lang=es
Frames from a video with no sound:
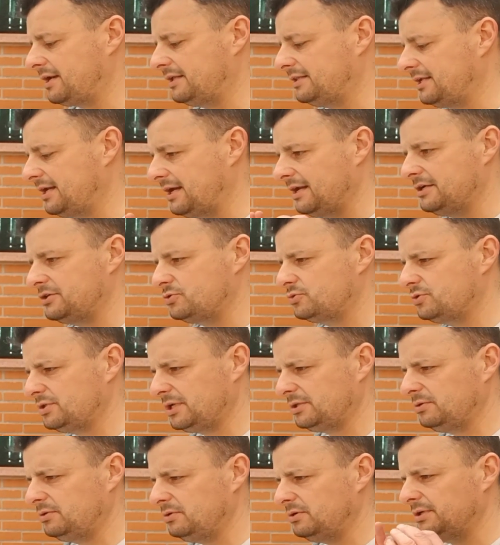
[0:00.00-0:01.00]
retirarle el
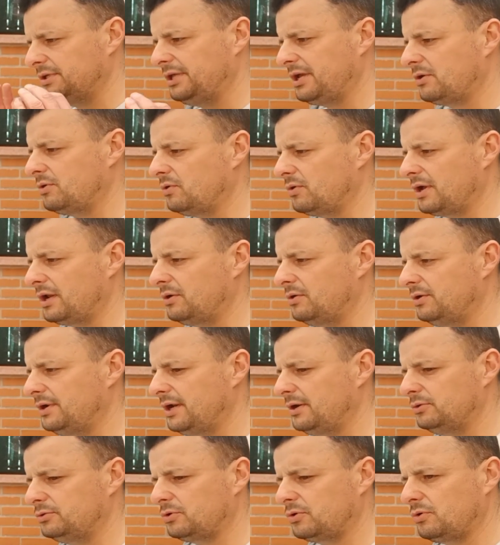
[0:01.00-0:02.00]
sustrato y a colocarlo
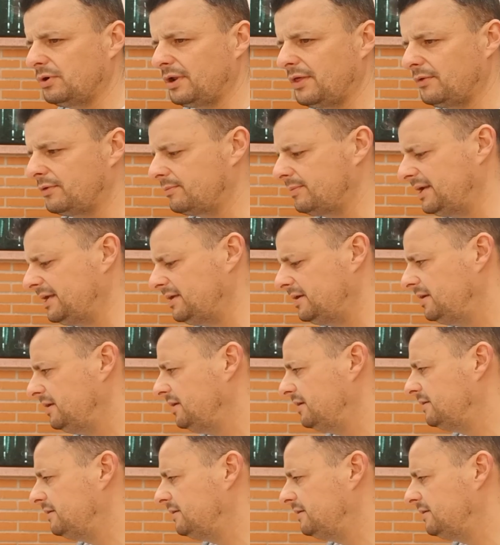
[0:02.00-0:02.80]
en el otro colador, ¿vale?